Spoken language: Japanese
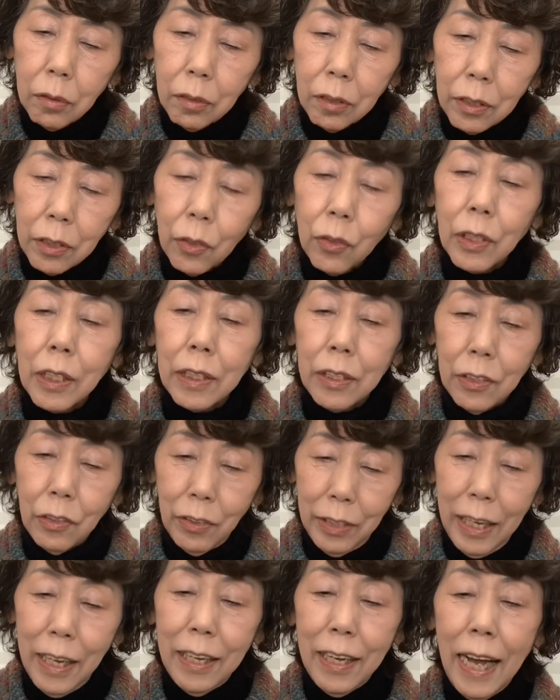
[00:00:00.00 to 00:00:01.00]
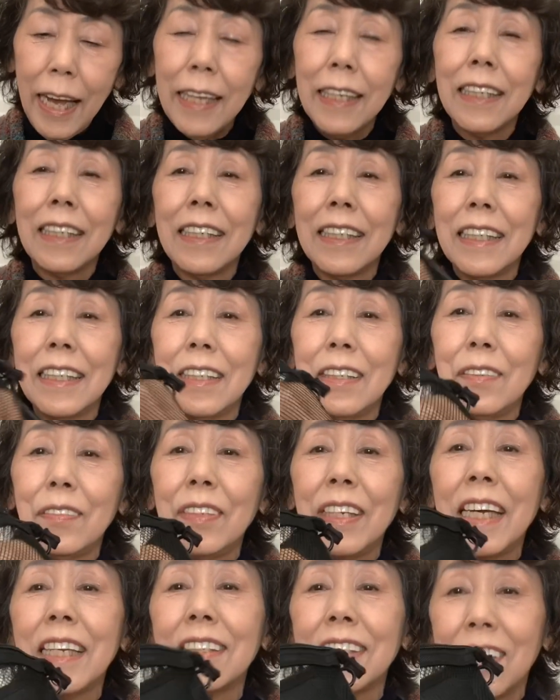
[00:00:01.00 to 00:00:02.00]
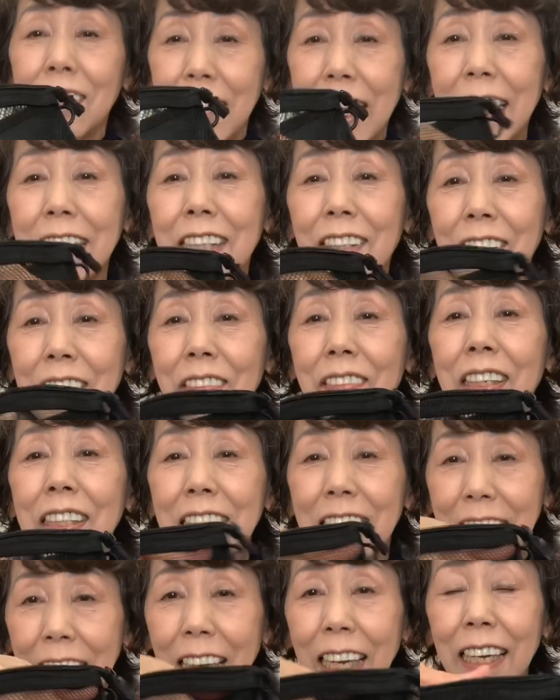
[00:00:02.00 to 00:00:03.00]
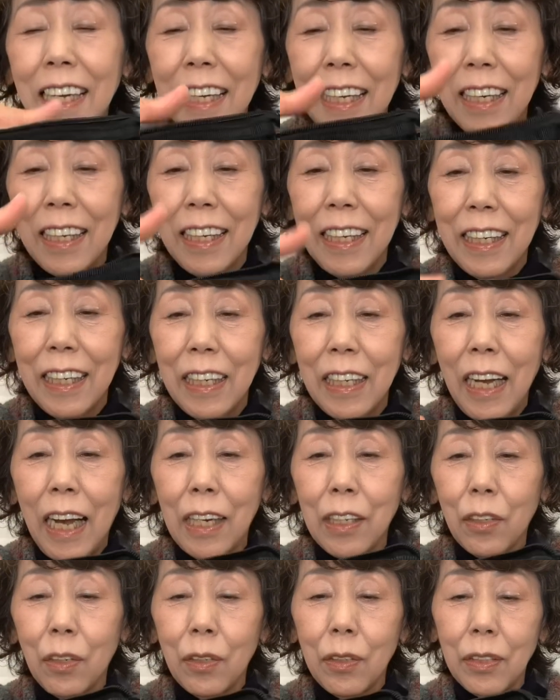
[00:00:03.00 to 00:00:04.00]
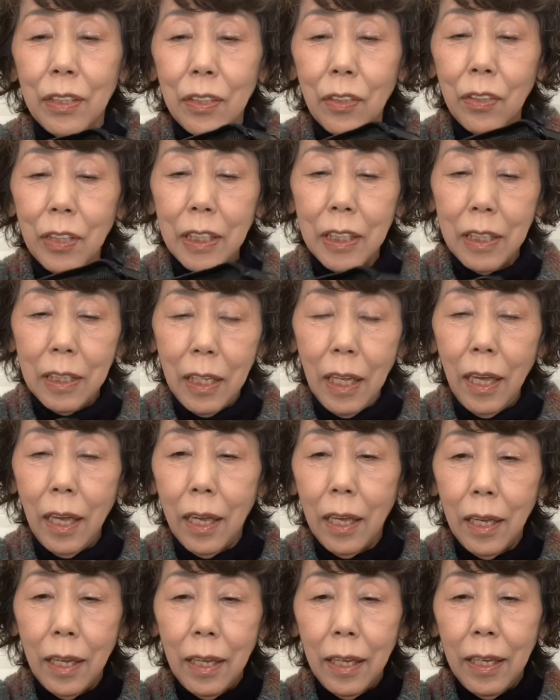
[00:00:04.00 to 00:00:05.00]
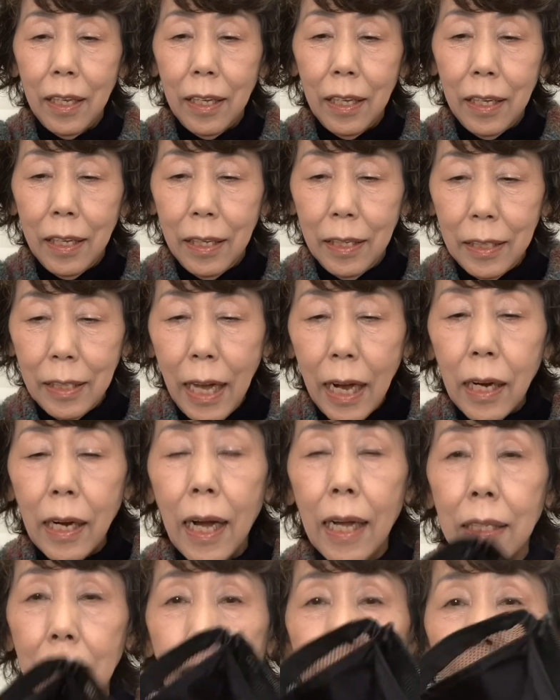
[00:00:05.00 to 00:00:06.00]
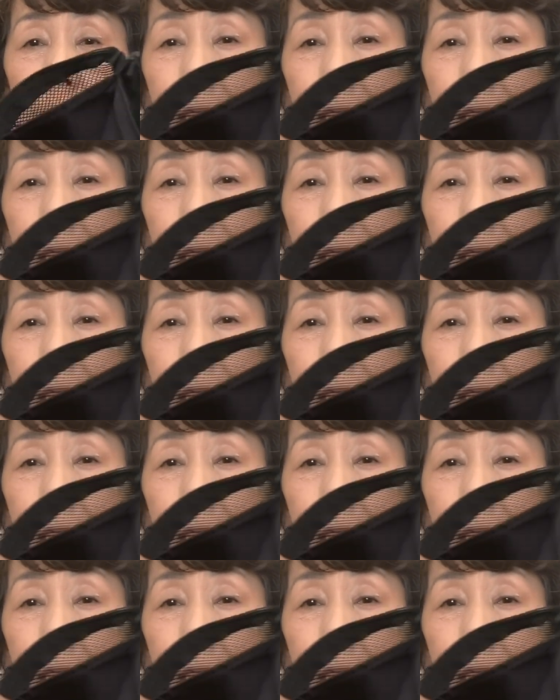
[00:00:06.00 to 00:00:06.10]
そうですよね、はい、えー、見えるようになっておりますね。あのそして、えー、中に